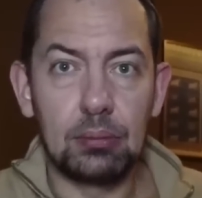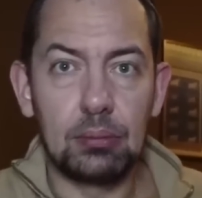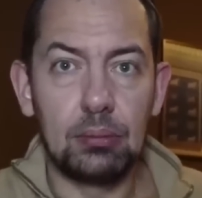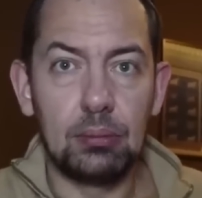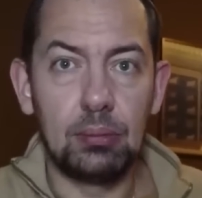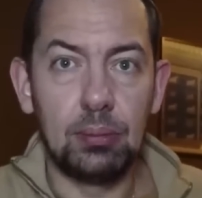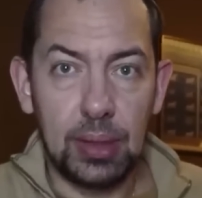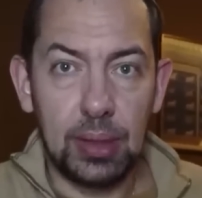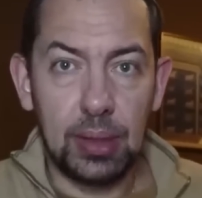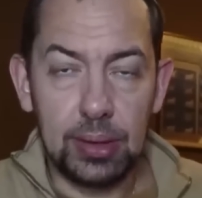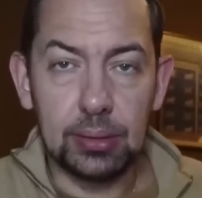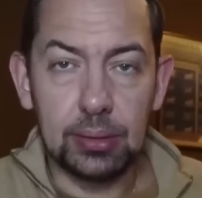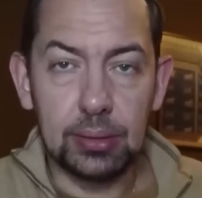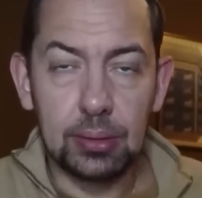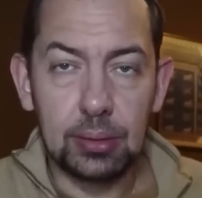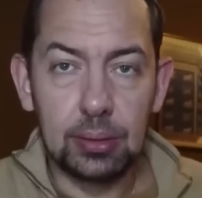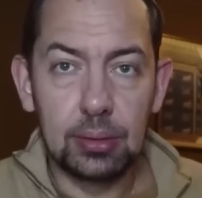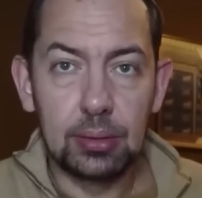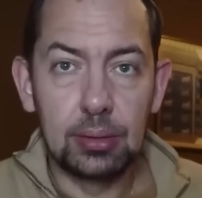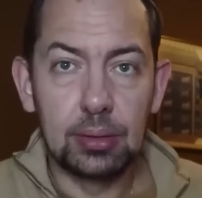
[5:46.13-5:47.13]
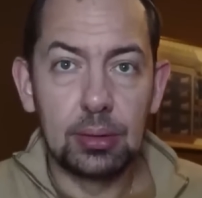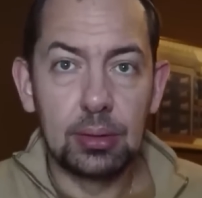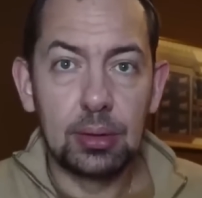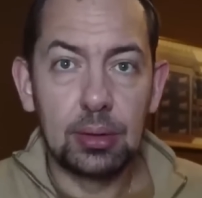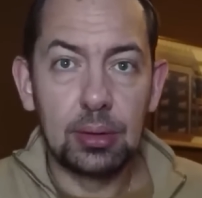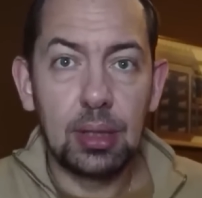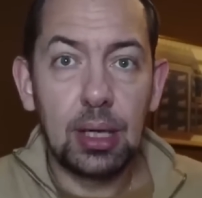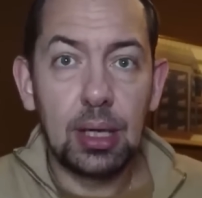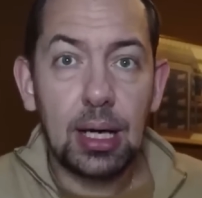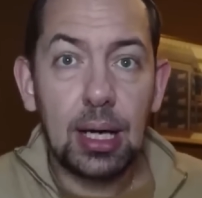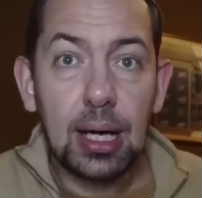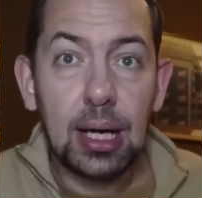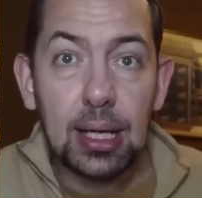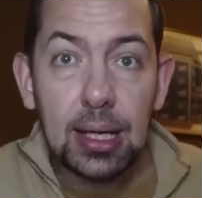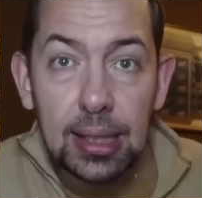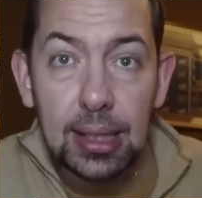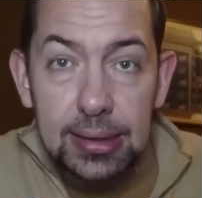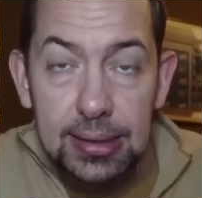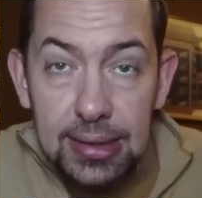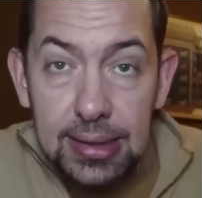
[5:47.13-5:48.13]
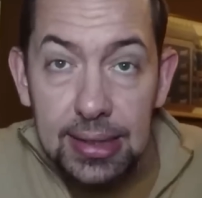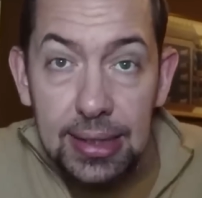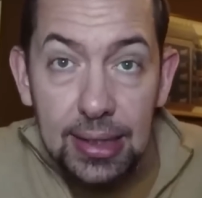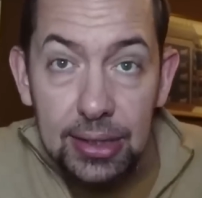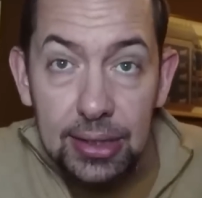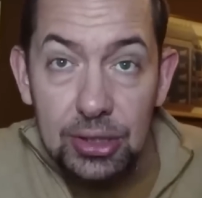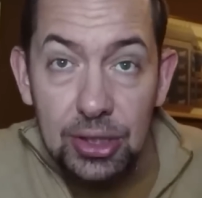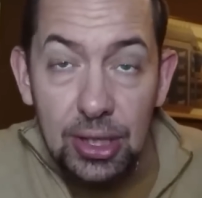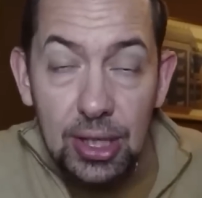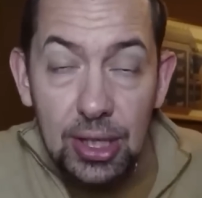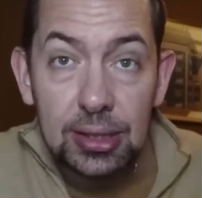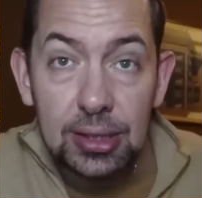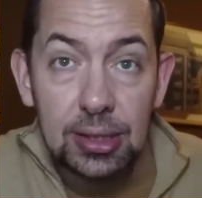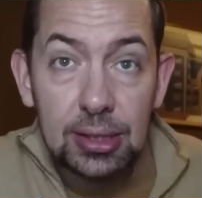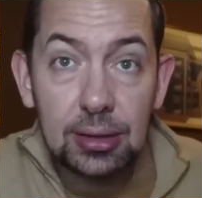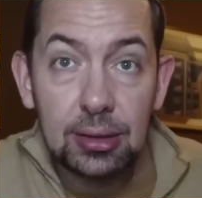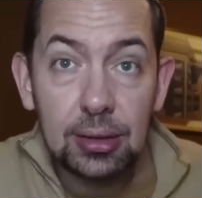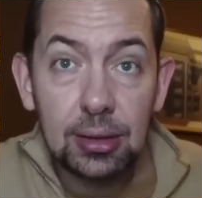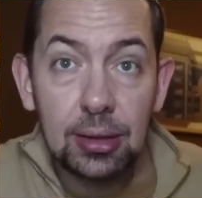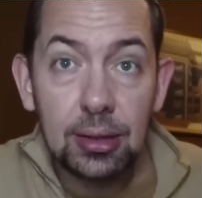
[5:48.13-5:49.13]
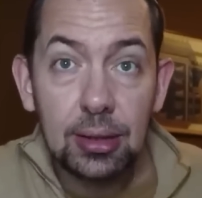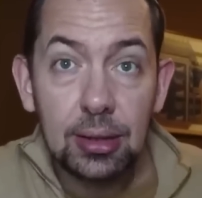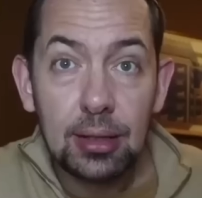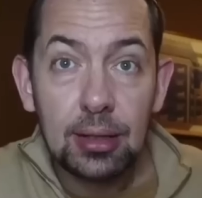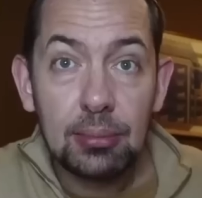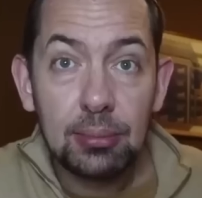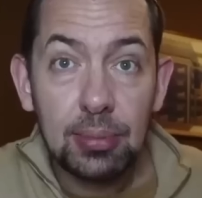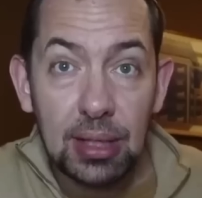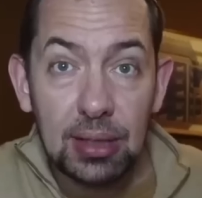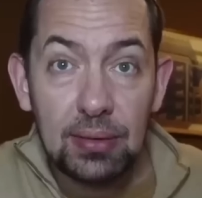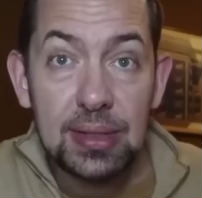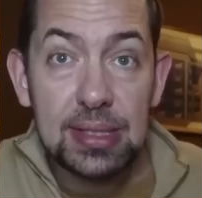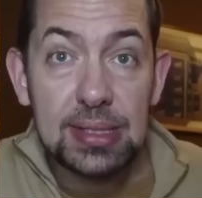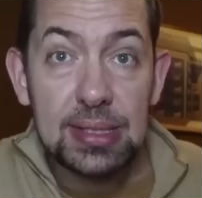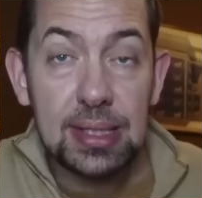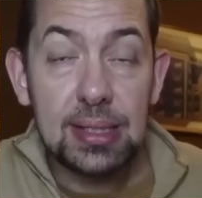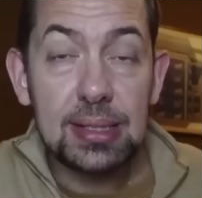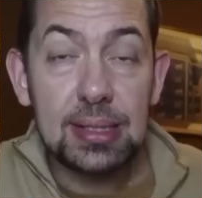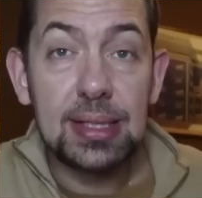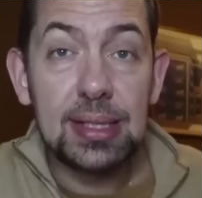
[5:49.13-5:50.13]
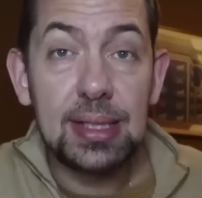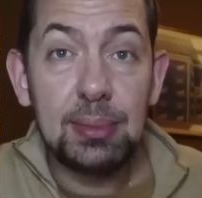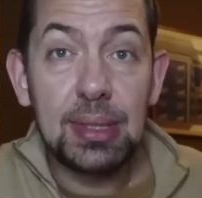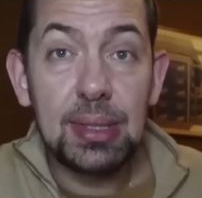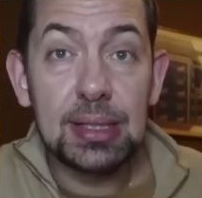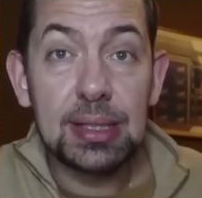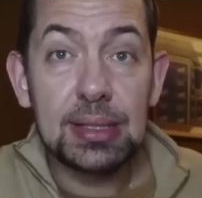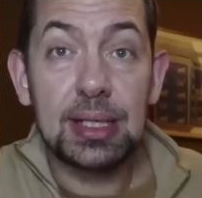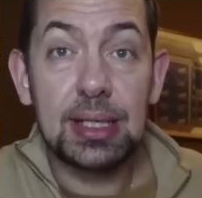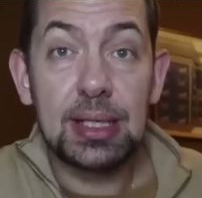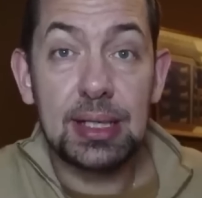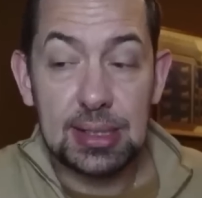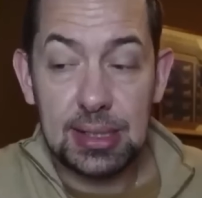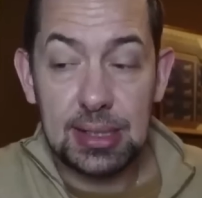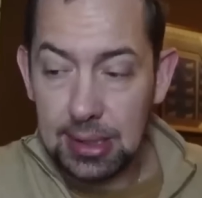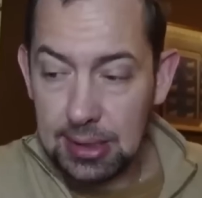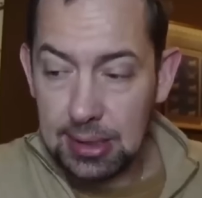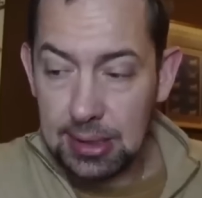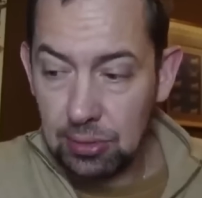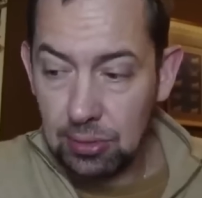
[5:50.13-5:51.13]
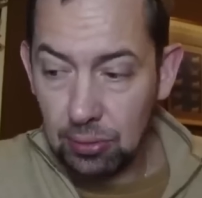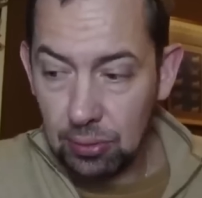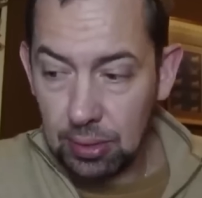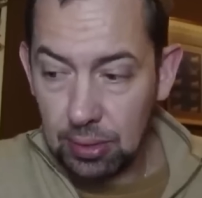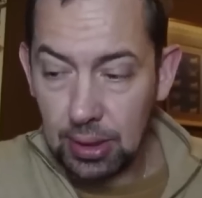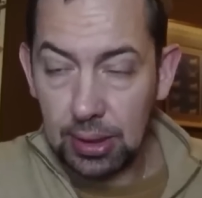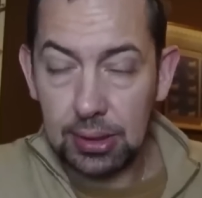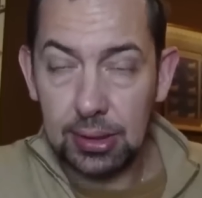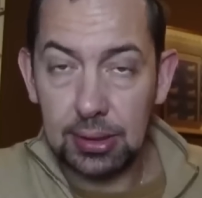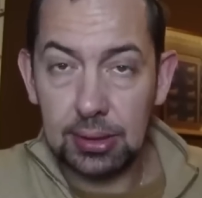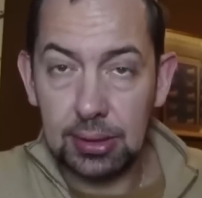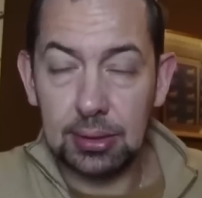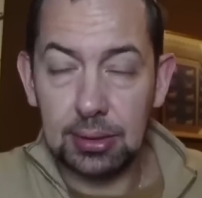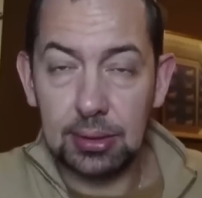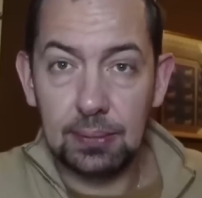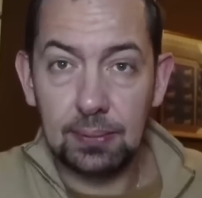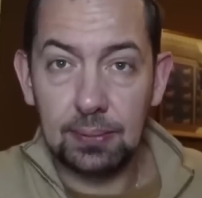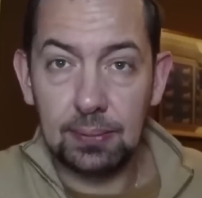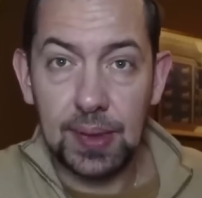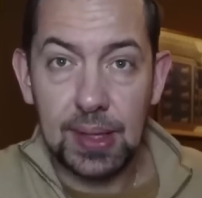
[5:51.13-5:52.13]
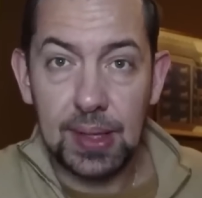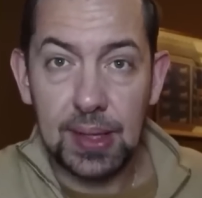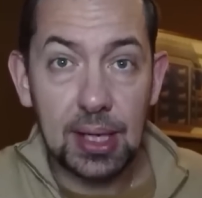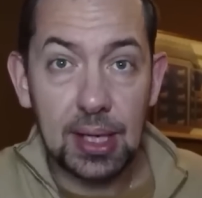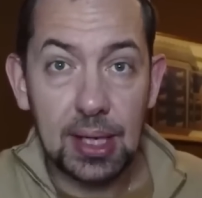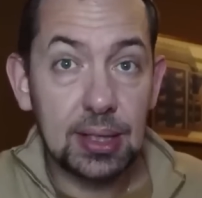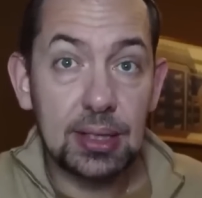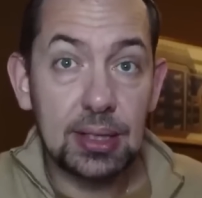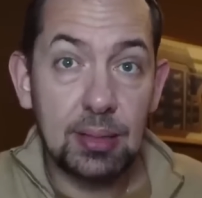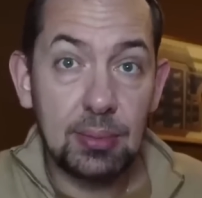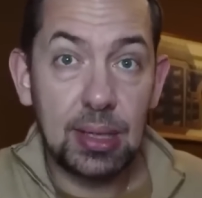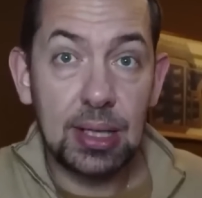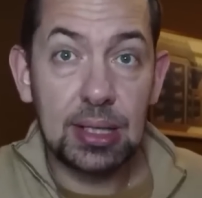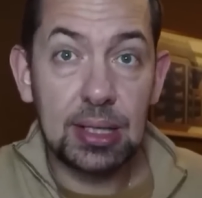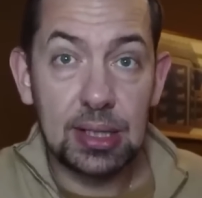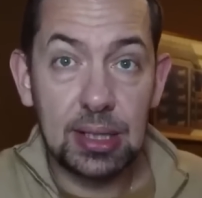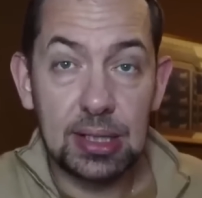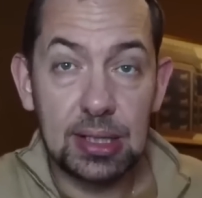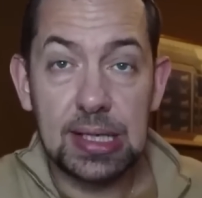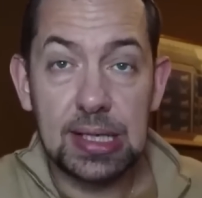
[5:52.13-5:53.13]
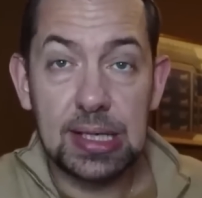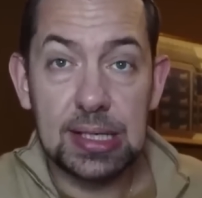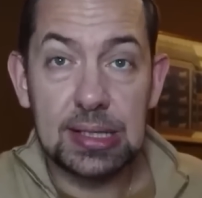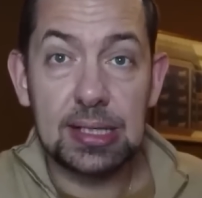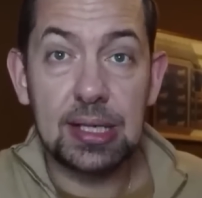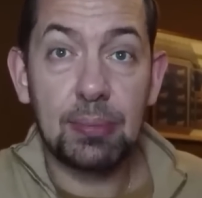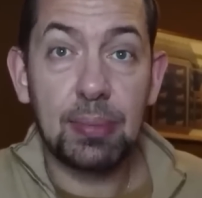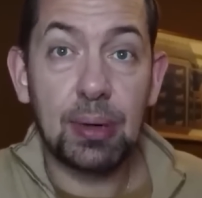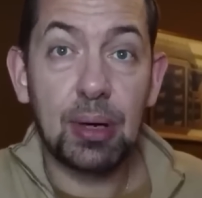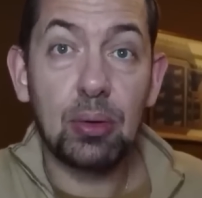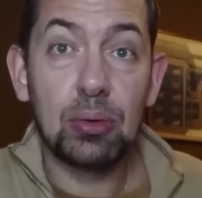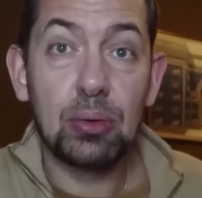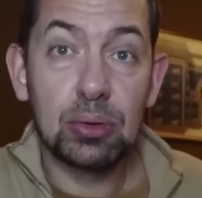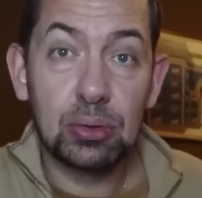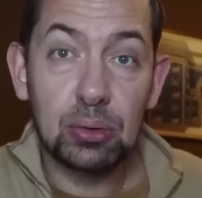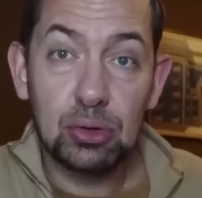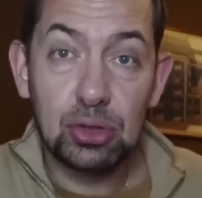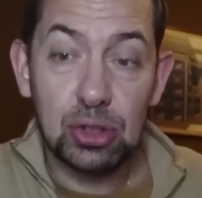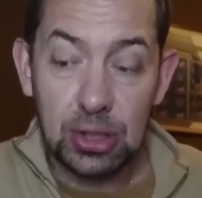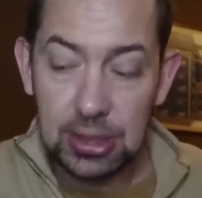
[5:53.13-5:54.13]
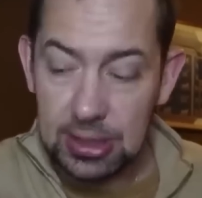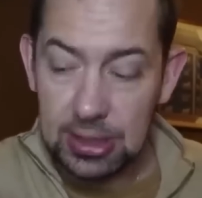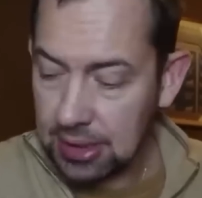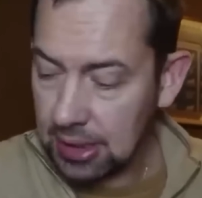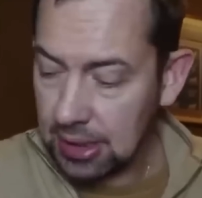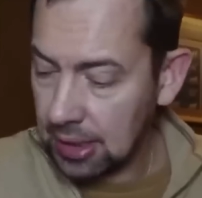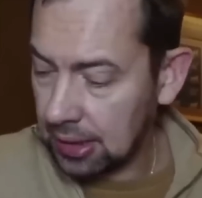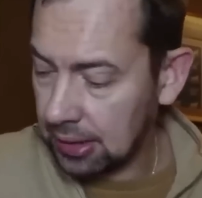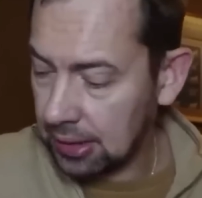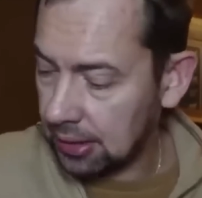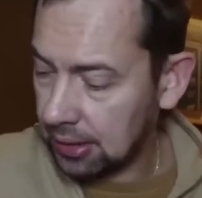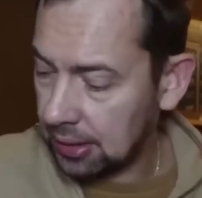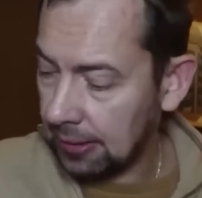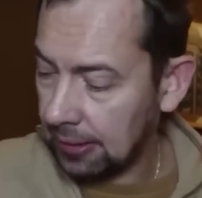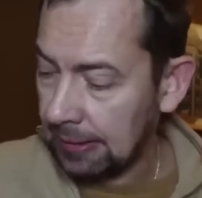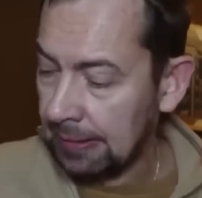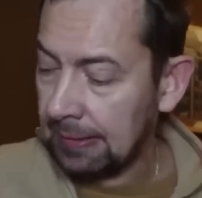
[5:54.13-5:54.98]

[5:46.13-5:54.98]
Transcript: блин, а хотели же они провести демилитаризацию Украины. Как-то демилитаризация проходит очень странно.